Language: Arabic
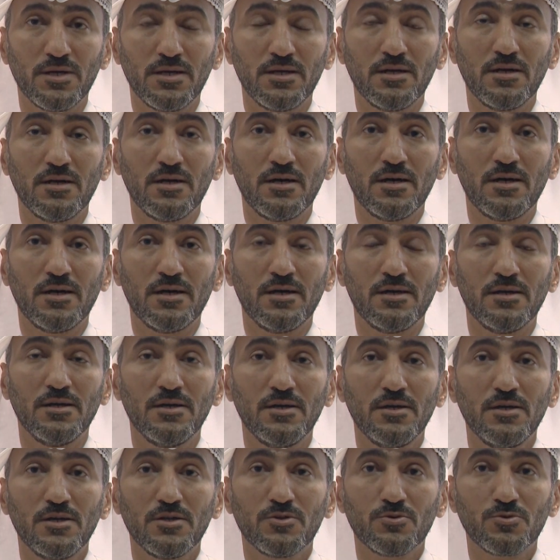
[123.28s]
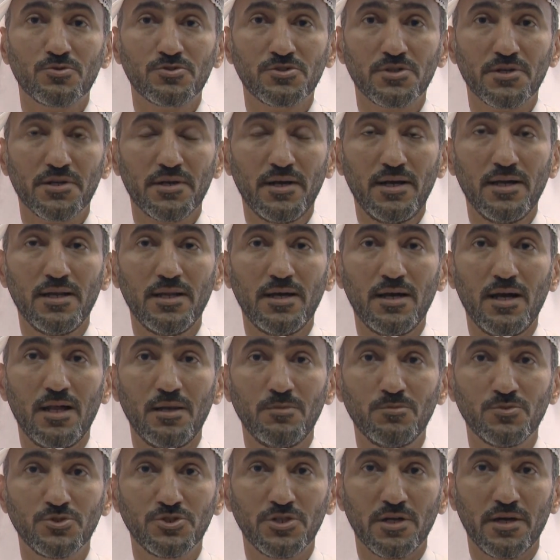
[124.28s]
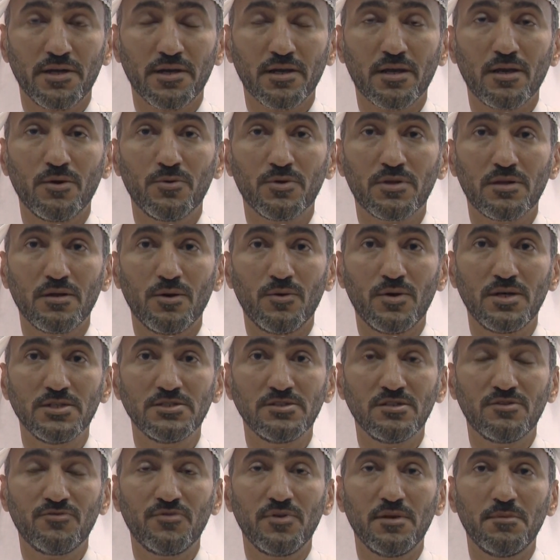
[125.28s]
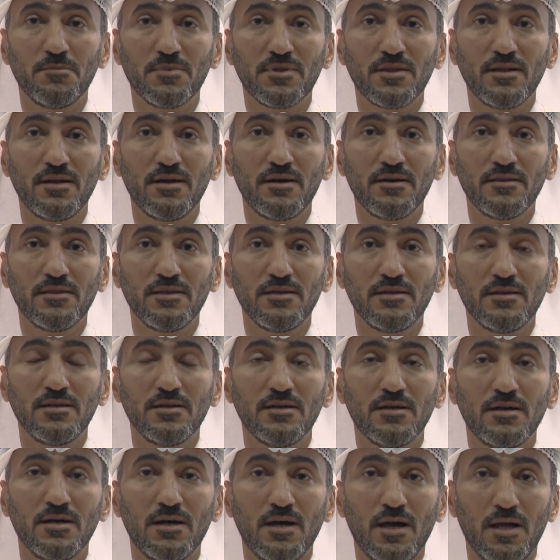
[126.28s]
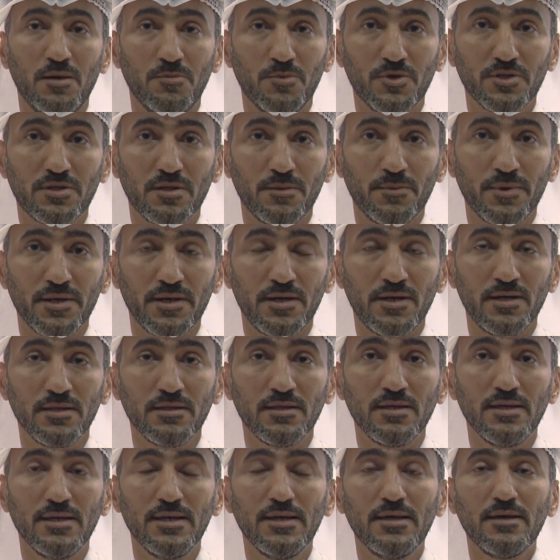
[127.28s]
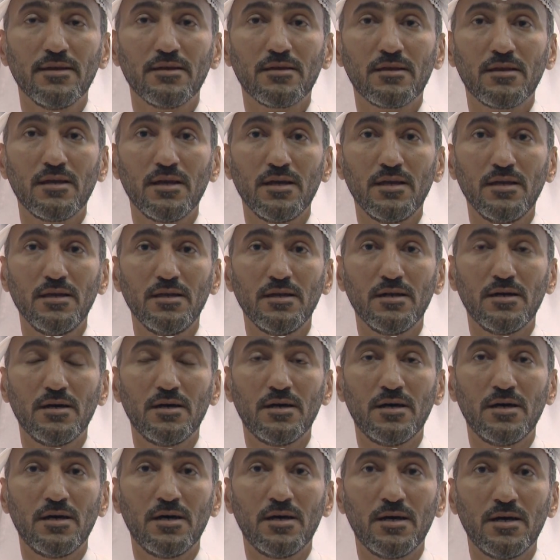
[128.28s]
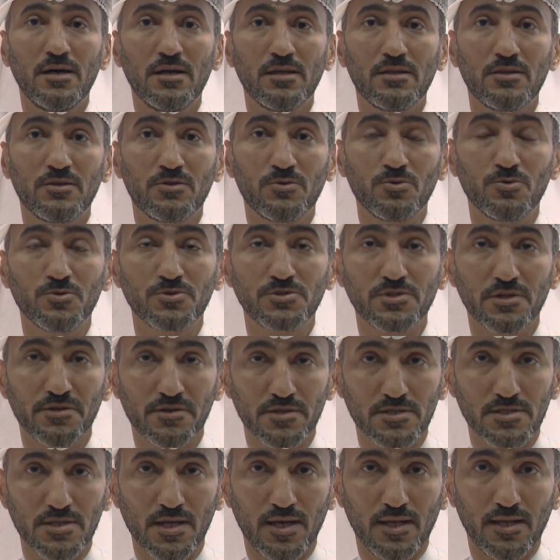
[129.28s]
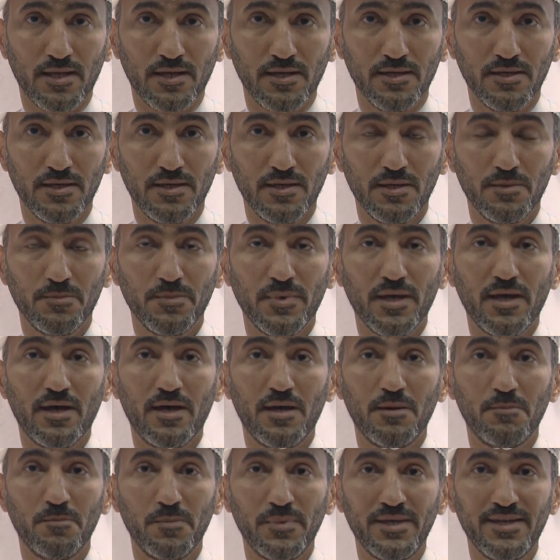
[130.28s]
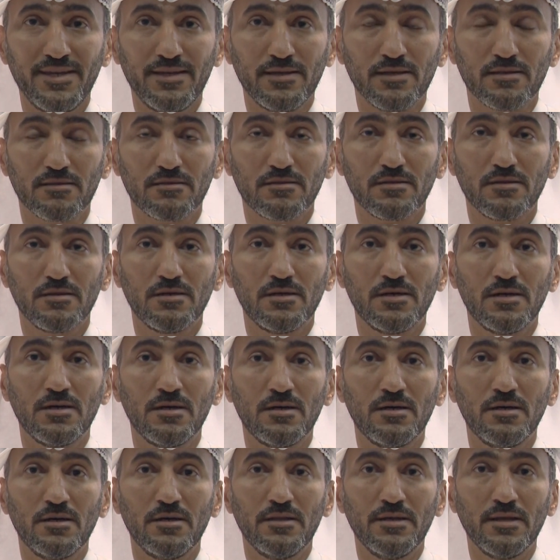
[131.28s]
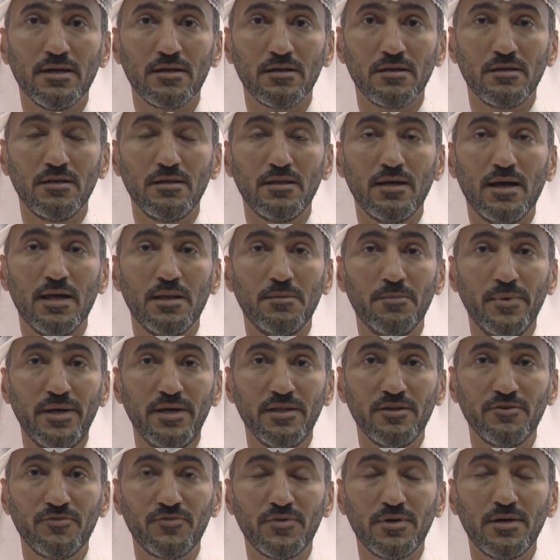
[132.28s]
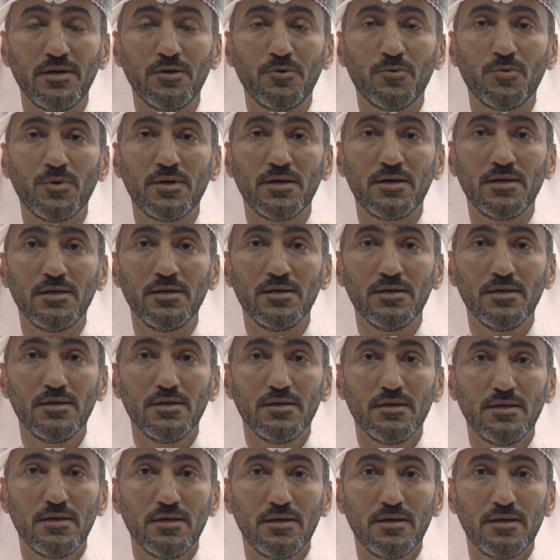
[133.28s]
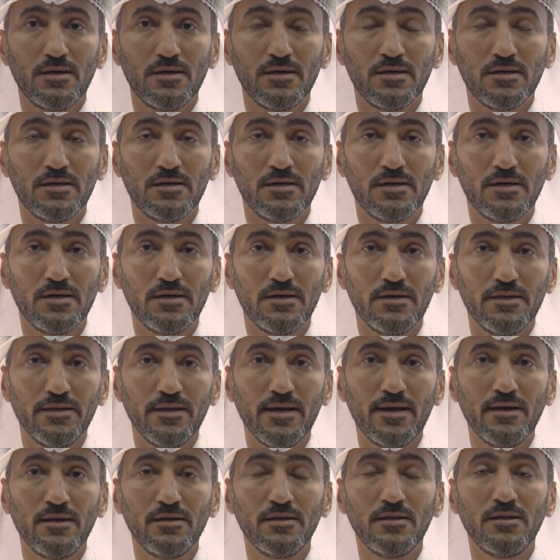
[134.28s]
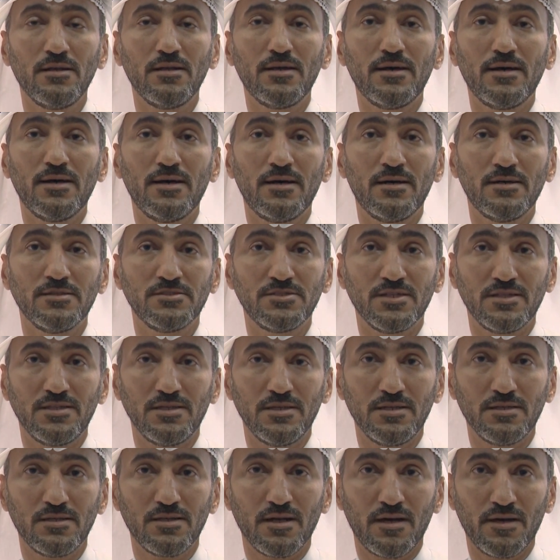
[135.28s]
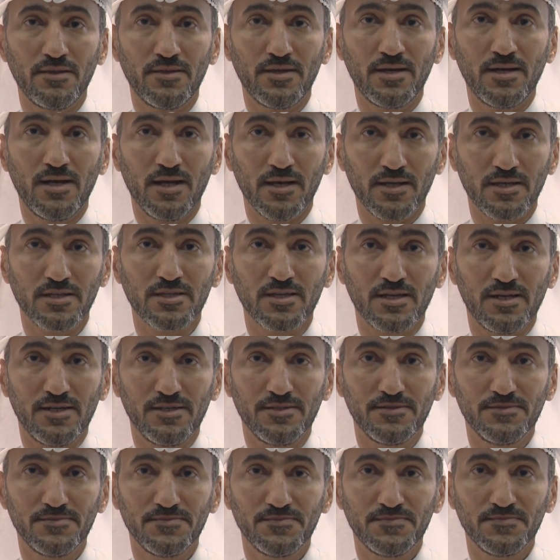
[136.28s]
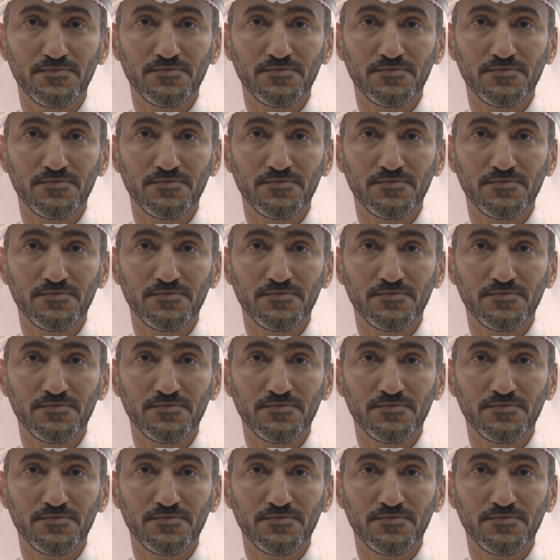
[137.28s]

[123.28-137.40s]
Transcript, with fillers: وتصر على المشاركة والتواجد في مثل هذه آه، المؤتمرات كي آه، توصل رسالة بأهمية آه، نقل المعرفة ونهل جديد هذا القطاع